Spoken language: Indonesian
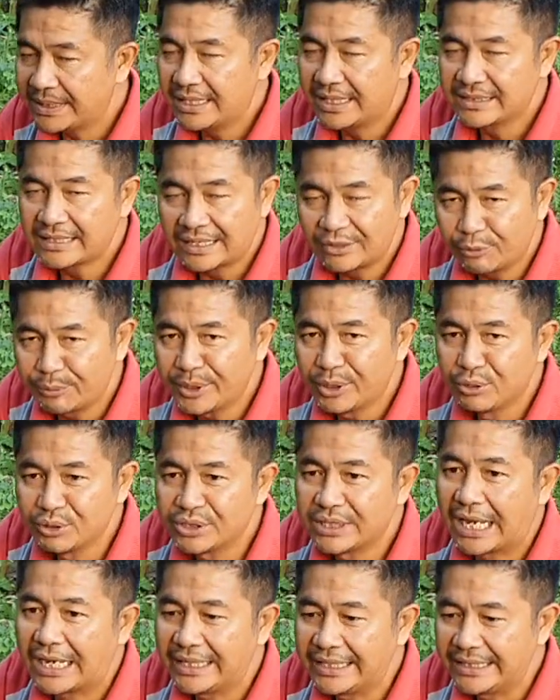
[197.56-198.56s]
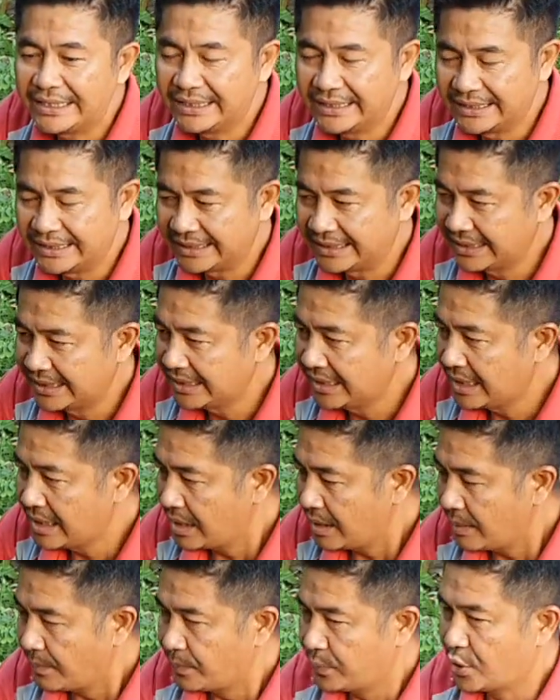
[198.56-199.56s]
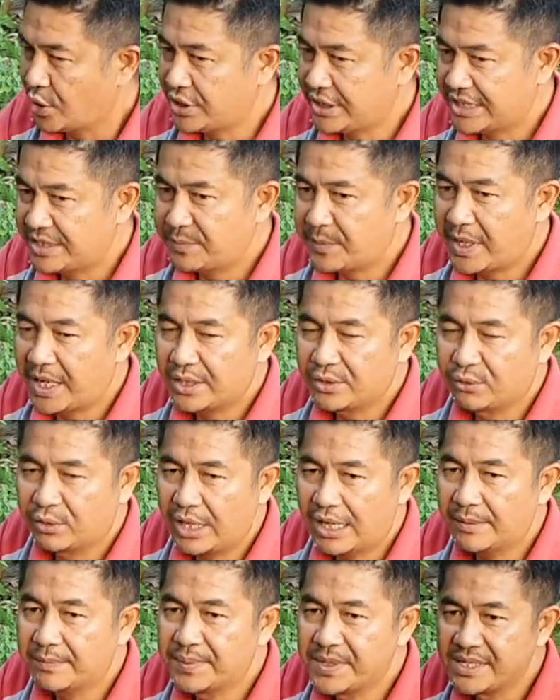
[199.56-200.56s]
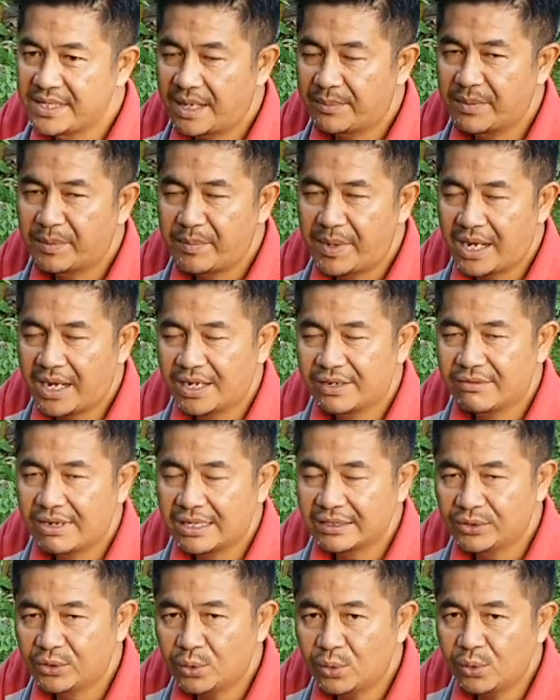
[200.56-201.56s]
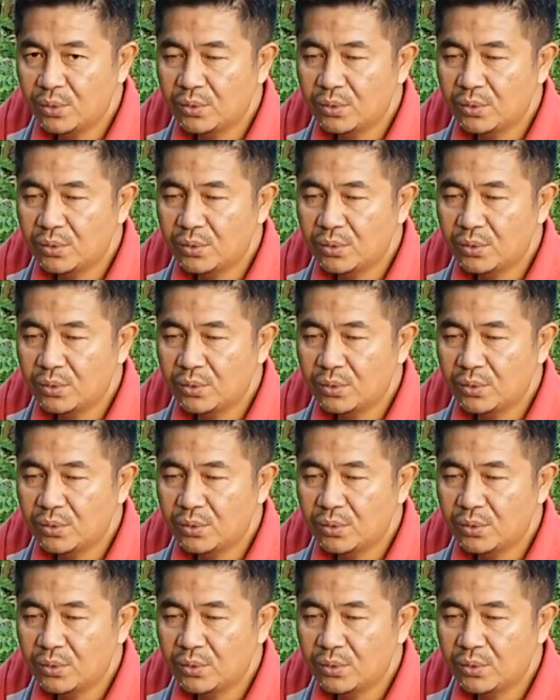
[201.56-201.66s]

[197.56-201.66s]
ya satu minggu sekali proses pengadukan bisa memakan waktu